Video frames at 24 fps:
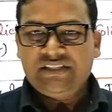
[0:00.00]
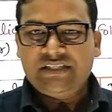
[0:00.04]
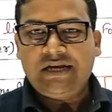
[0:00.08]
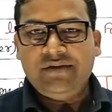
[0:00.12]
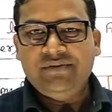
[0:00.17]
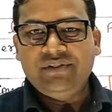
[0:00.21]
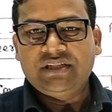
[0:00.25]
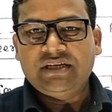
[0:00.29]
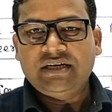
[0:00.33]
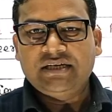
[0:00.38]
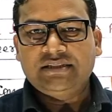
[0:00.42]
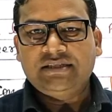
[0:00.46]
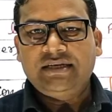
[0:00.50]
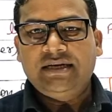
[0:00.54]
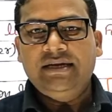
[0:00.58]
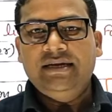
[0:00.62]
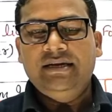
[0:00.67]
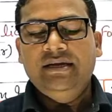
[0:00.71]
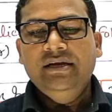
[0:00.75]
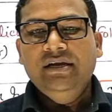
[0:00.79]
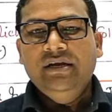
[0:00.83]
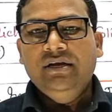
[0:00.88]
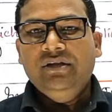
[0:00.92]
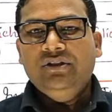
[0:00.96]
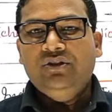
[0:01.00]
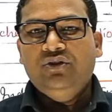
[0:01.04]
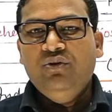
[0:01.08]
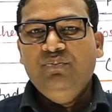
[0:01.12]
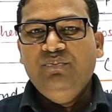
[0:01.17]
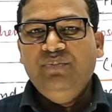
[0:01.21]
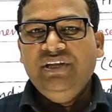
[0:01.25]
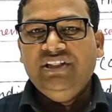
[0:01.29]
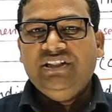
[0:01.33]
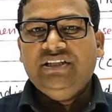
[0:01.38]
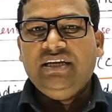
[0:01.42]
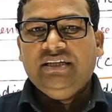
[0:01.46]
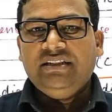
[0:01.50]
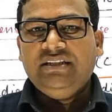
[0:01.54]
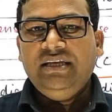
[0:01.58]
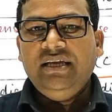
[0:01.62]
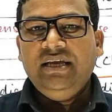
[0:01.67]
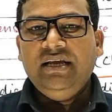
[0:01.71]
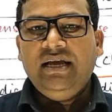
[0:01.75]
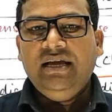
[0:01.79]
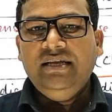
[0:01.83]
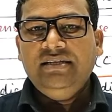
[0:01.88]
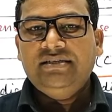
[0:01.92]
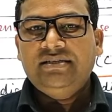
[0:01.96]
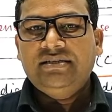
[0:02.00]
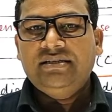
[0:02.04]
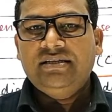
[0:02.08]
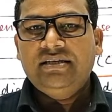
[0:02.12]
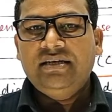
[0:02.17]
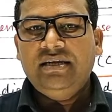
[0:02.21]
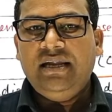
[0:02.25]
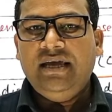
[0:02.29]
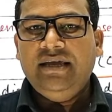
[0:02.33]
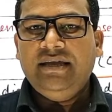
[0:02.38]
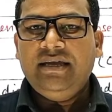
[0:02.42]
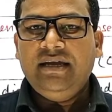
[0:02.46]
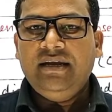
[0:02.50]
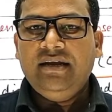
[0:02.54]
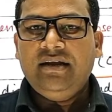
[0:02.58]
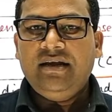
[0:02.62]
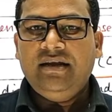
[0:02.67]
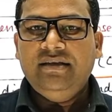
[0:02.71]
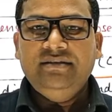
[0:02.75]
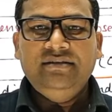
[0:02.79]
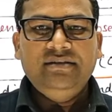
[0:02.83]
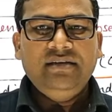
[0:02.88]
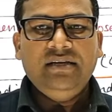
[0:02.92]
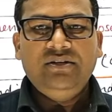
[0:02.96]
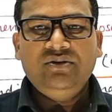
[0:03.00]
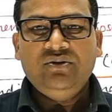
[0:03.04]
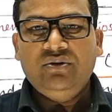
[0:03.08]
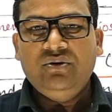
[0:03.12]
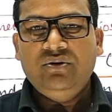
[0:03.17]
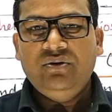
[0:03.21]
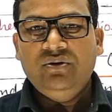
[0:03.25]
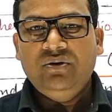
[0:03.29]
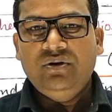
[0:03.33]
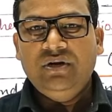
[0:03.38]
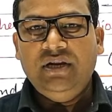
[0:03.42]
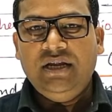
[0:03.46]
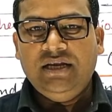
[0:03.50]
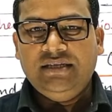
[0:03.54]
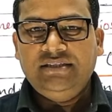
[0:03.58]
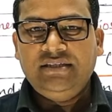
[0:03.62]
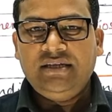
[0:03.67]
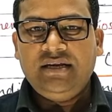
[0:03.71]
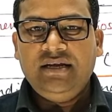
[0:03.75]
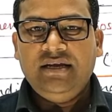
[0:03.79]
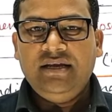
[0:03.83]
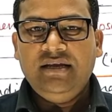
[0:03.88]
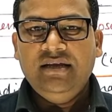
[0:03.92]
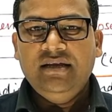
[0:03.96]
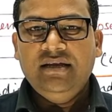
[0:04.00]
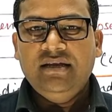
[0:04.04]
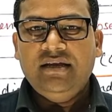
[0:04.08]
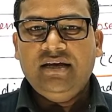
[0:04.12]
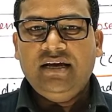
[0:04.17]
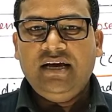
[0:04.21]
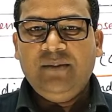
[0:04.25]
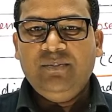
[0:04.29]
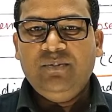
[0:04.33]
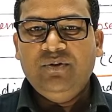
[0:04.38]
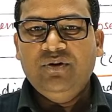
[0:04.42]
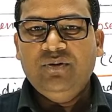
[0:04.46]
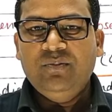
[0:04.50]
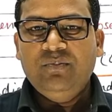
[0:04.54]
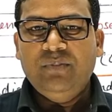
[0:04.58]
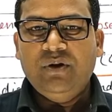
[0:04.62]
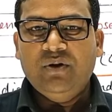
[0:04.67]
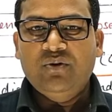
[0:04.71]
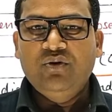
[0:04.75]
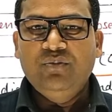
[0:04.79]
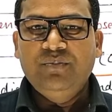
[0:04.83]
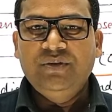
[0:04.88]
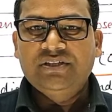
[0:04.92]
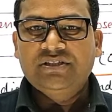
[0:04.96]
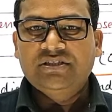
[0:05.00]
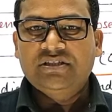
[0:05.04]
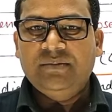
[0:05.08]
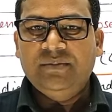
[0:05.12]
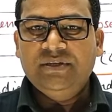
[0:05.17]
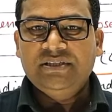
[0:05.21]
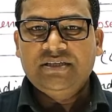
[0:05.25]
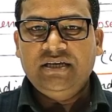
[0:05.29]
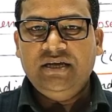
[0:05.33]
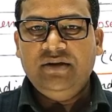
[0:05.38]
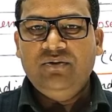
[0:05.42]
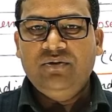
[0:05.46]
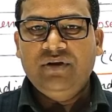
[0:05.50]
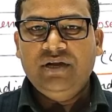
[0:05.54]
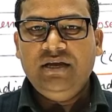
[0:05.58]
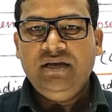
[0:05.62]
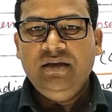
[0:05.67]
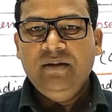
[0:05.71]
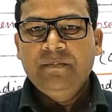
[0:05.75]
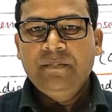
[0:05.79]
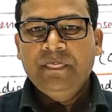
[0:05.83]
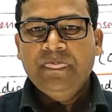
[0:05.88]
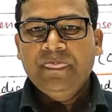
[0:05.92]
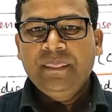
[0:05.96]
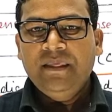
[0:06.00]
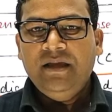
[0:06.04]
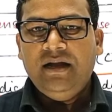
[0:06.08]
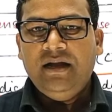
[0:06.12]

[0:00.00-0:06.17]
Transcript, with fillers: स्रावित करता है तो उम्मीद करते हैं गाइस लाइकेन का यह जो लेक्चर है आप लोग बखूबी समझ गए होंगे